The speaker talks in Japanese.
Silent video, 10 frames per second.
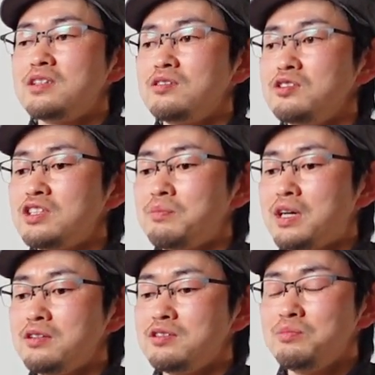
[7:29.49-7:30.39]
どうしても
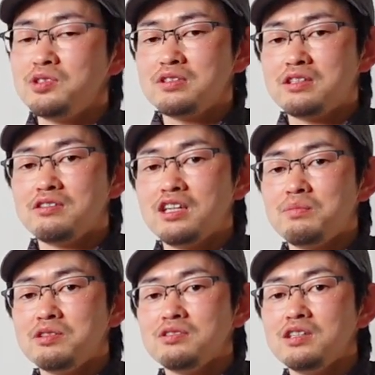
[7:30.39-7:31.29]
あの荷物が増えれ
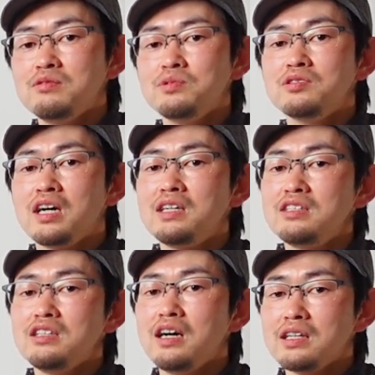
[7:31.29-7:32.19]
ば増える分管
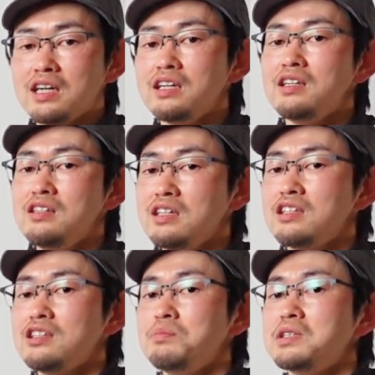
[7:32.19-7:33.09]
理が大変になっ
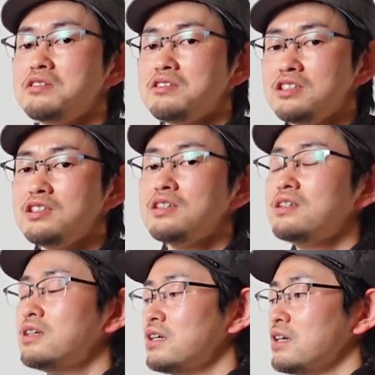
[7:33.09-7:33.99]
てきますし
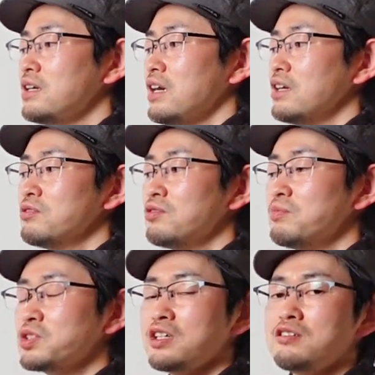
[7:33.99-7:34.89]
あの
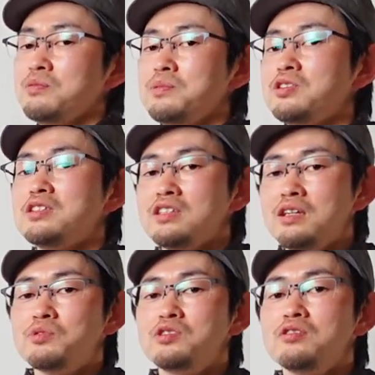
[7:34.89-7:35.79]
持ち運びもです
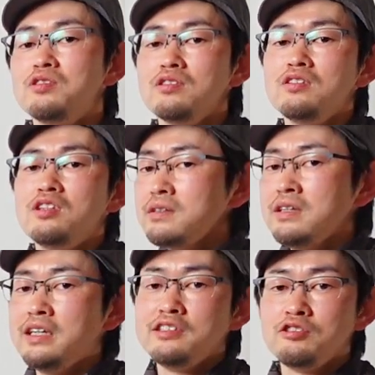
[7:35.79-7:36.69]
ねもちろん、
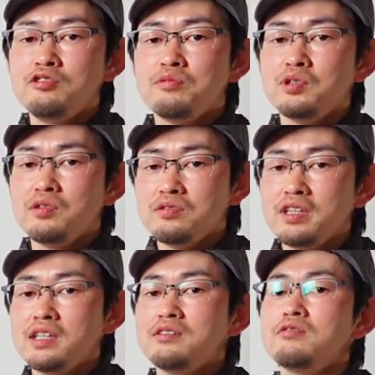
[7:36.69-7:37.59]
えー、重量も
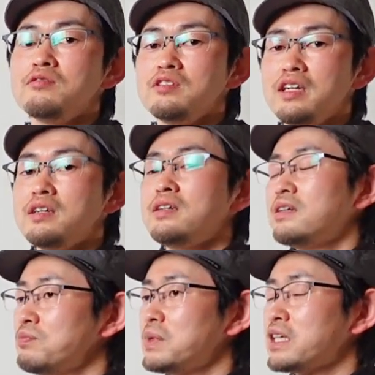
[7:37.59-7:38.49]
増えてくるので、
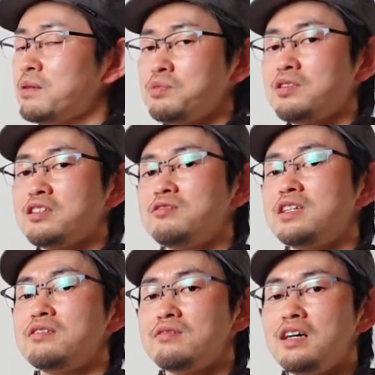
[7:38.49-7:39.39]
まあ、キャンプとか登
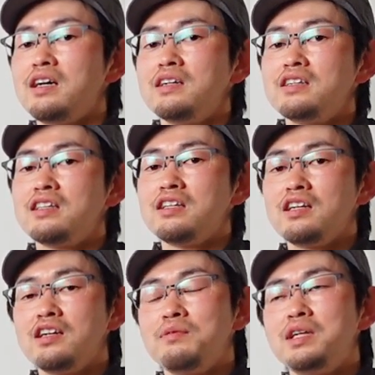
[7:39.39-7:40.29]
山とかやっ
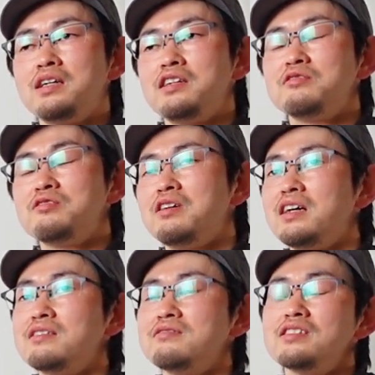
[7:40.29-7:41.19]
てみられると分
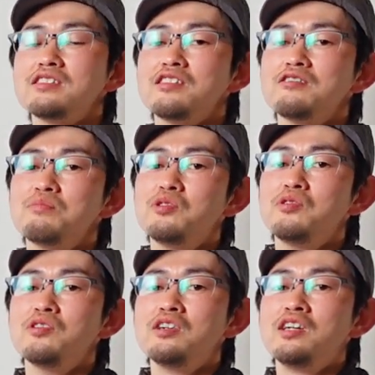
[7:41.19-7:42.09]
かるんですけれども